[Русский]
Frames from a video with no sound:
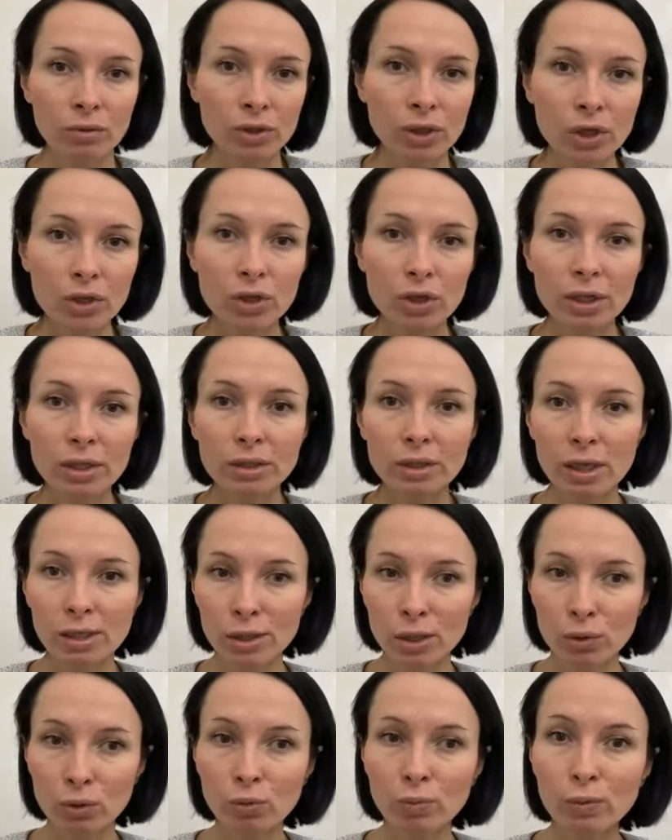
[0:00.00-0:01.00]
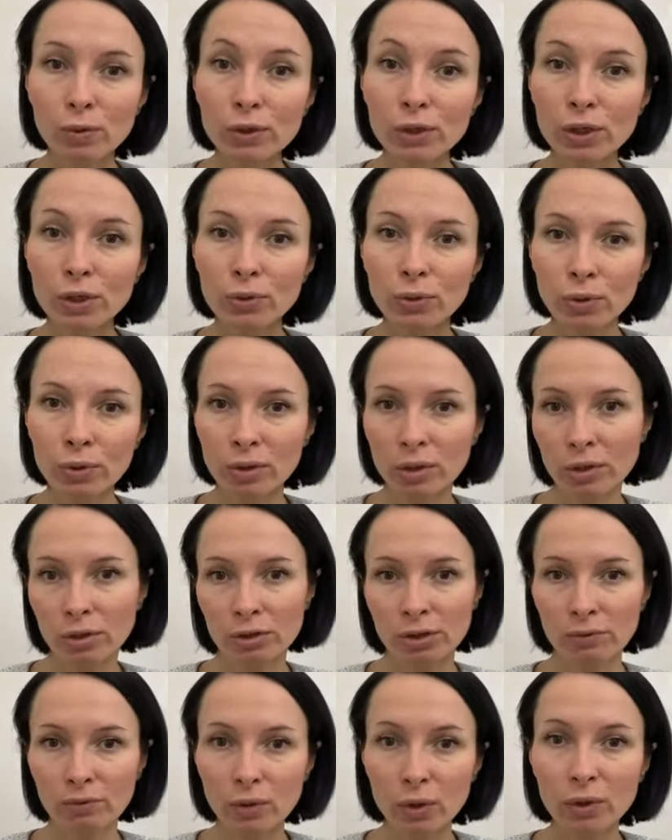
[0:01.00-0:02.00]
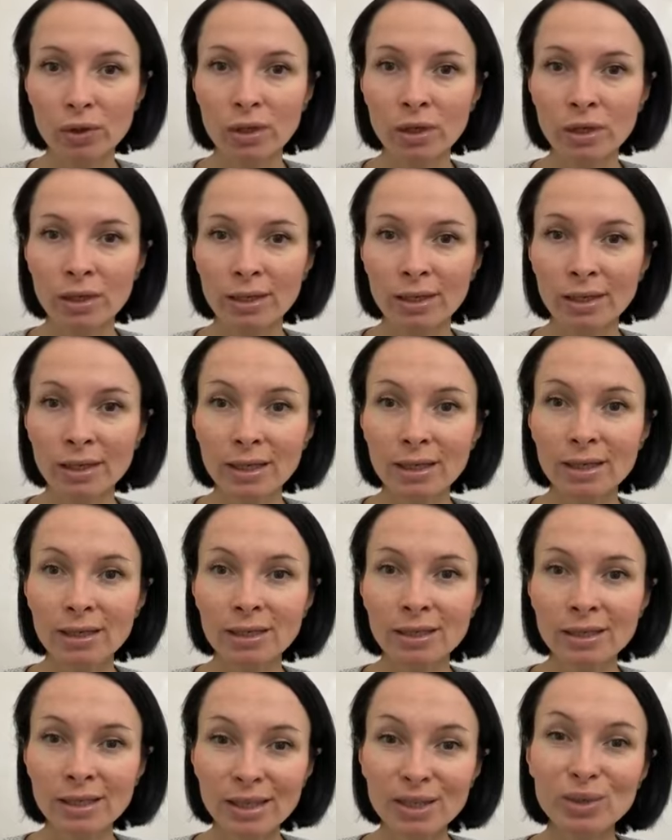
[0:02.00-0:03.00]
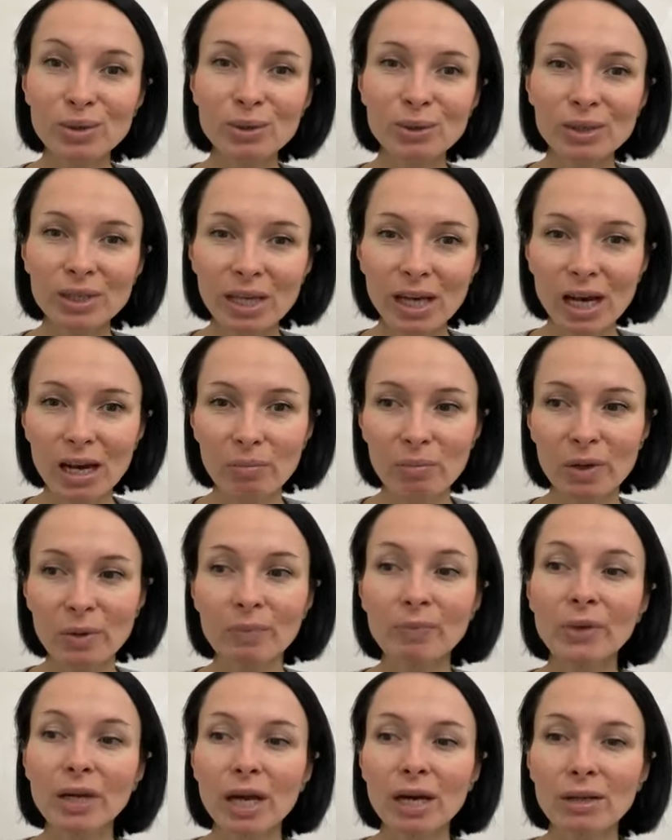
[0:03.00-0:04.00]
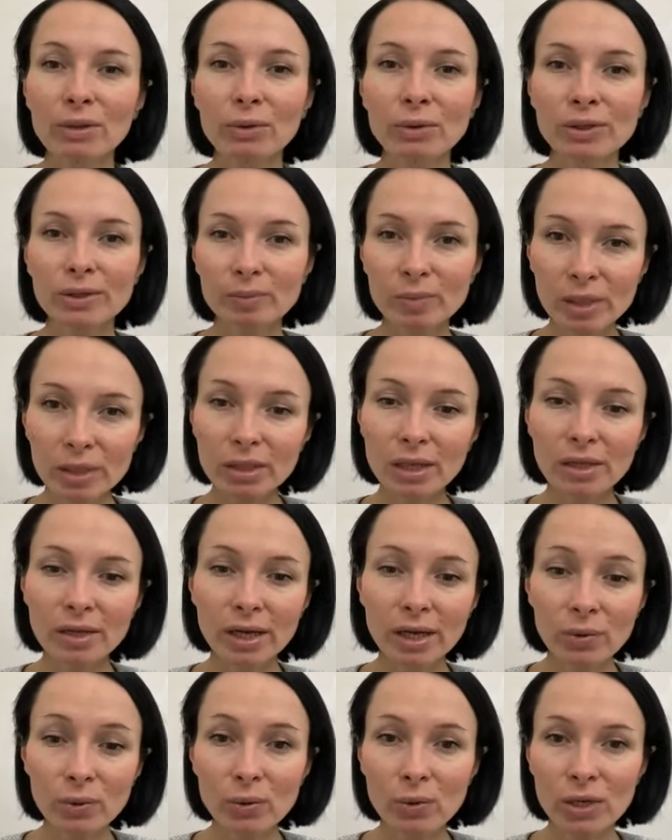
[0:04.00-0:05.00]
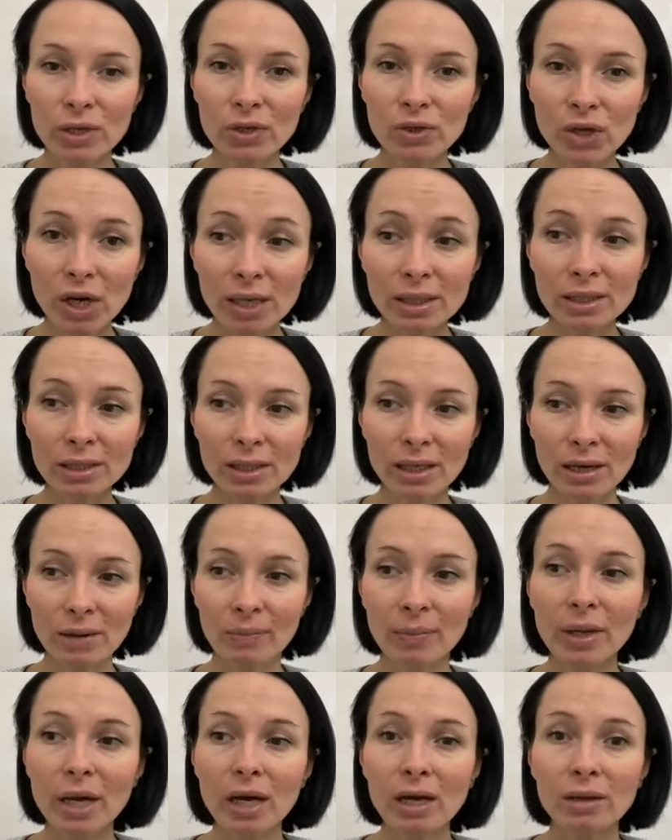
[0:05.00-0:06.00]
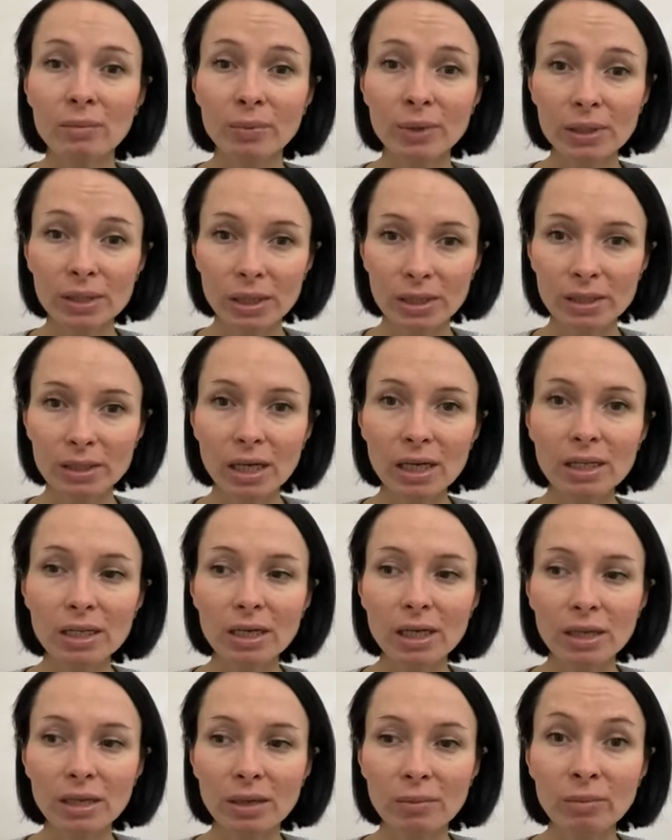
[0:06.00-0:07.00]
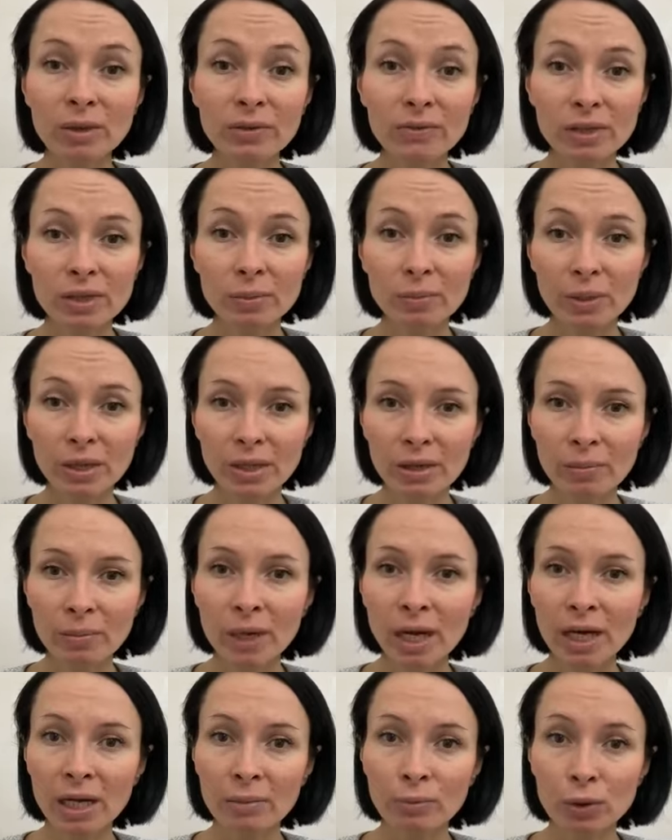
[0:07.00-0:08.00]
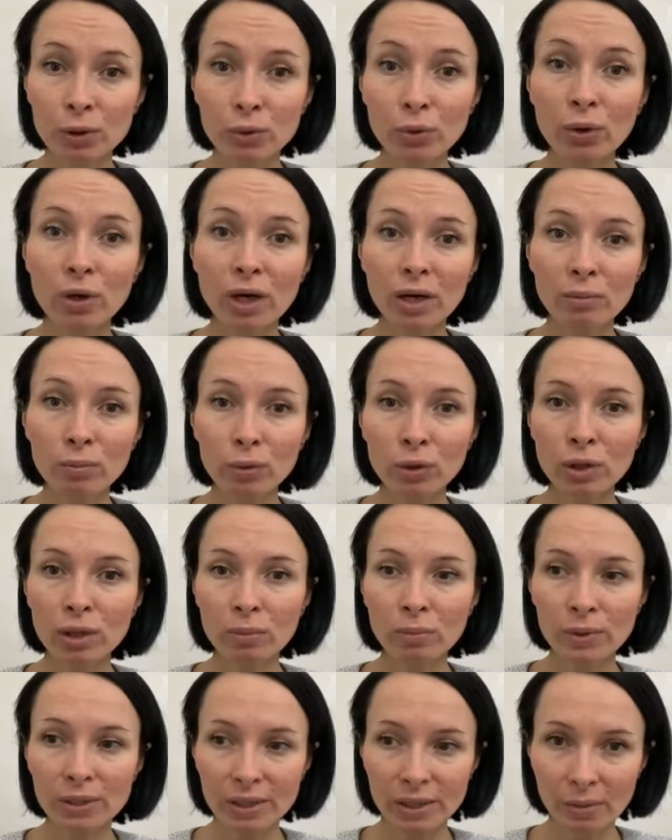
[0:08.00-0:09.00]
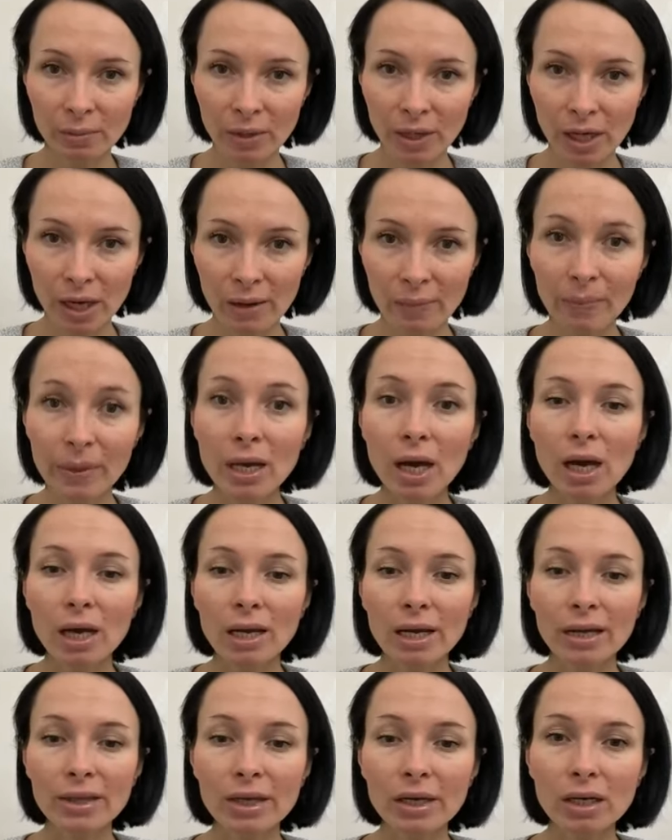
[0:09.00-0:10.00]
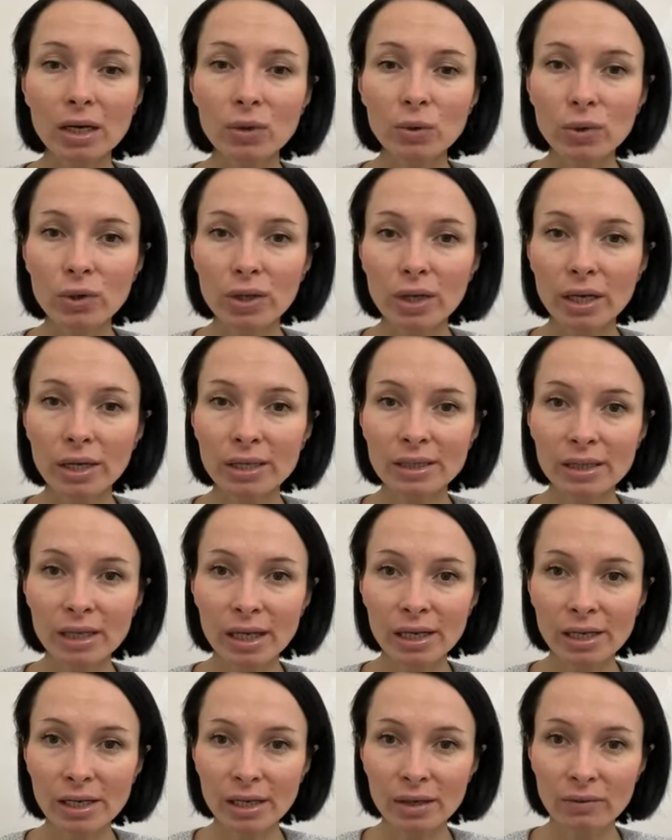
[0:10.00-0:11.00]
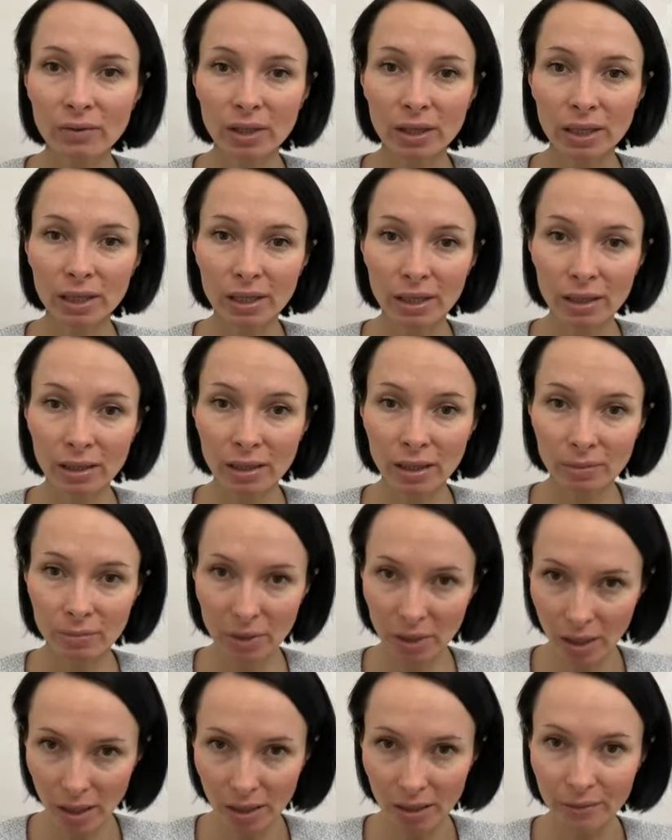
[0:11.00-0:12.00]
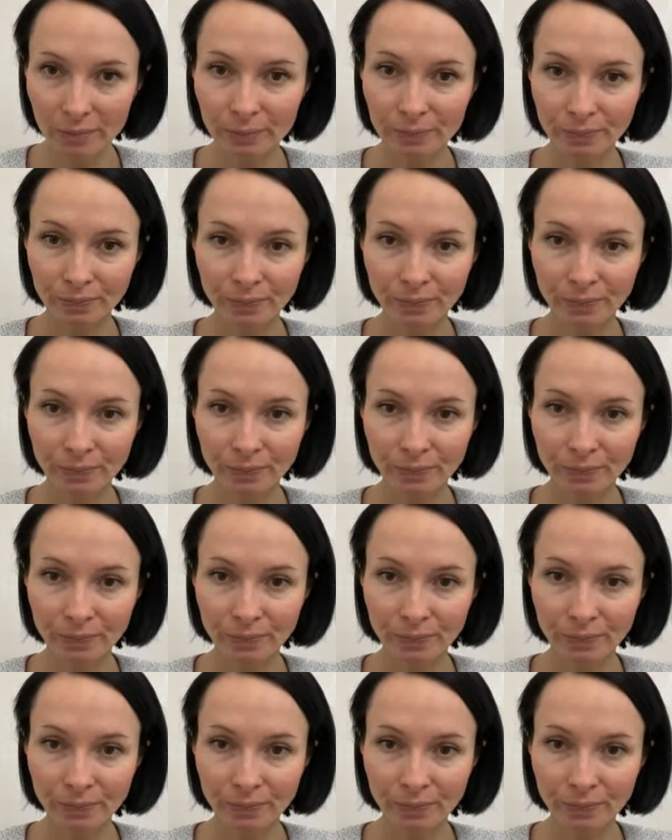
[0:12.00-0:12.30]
Женщина скажет, ну пусть идет и живет э, к, с друзьями. То есть смысл такой, часто бессознательно мы воспринимаем, что как будто бы семья это какой-то изолированный конгломерат,